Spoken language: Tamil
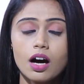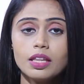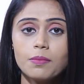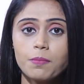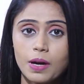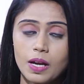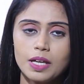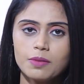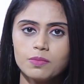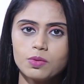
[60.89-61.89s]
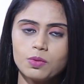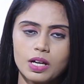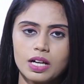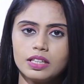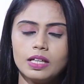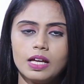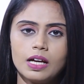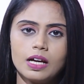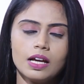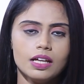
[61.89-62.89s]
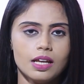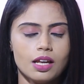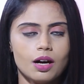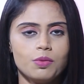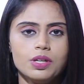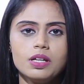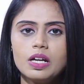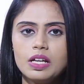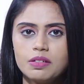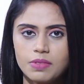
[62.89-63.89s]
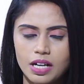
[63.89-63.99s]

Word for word: அந்த பிரளயம் உலகத்தில் இருக்கிற எல்லா உயிர்களையும்